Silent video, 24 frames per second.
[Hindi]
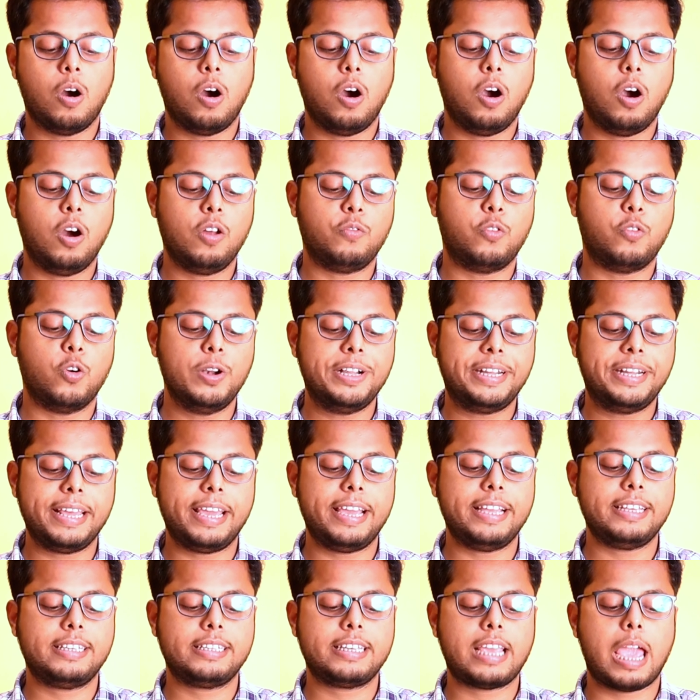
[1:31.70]
और
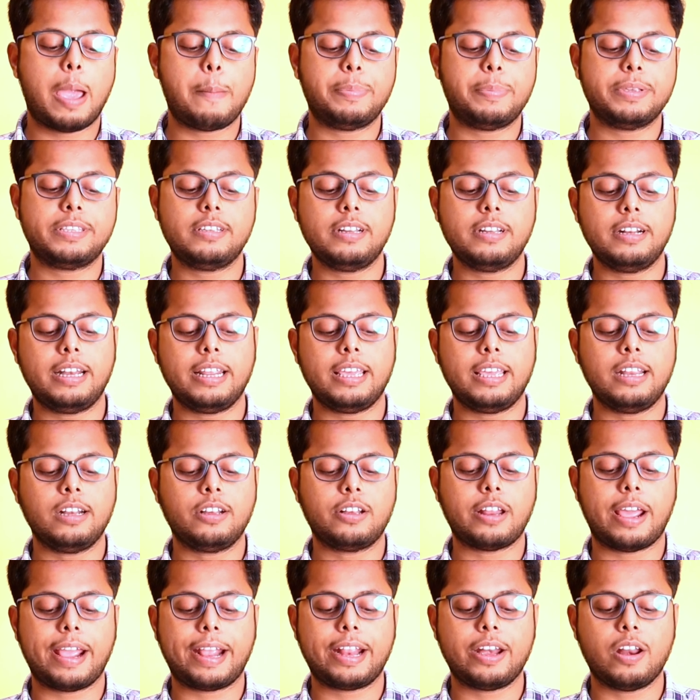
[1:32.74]
वोल्टेज कैपेसिटी
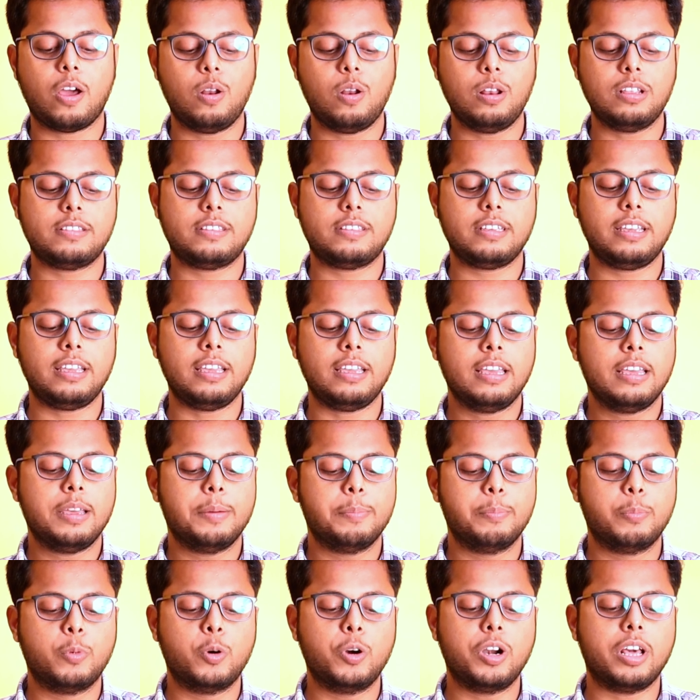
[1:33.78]
टेक्नोलॉजी
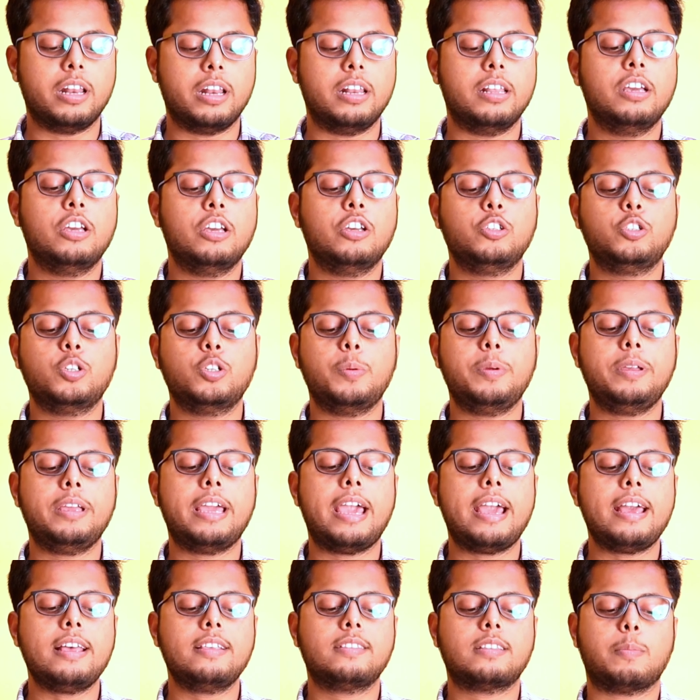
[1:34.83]
मॉडल जो भी
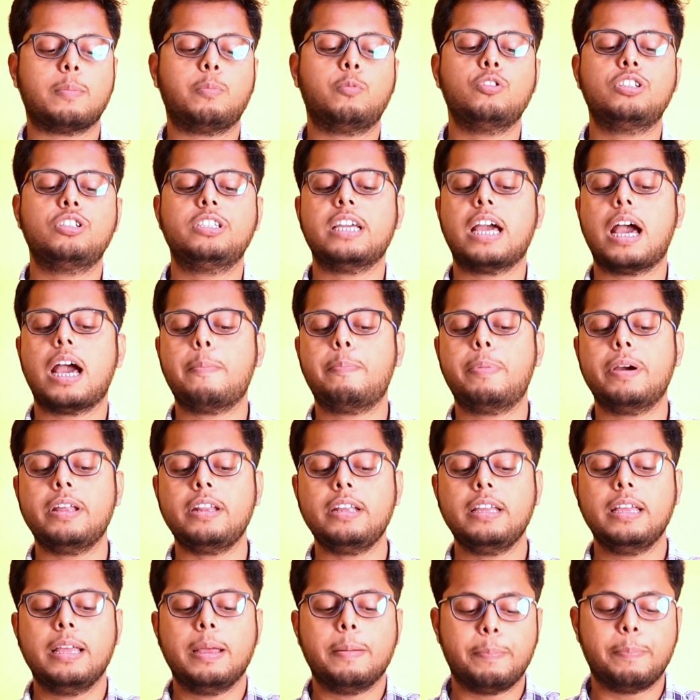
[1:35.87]
है सब कुछ यहाँ
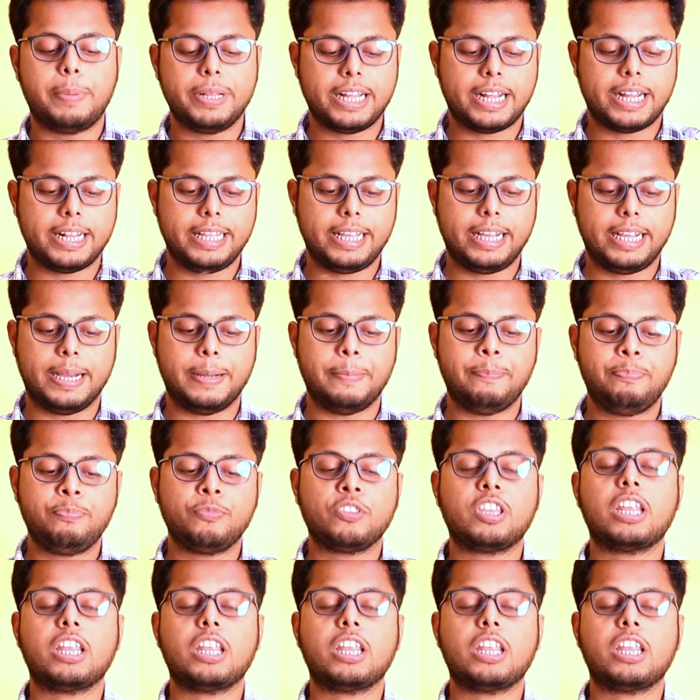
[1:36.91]
पर बता देगा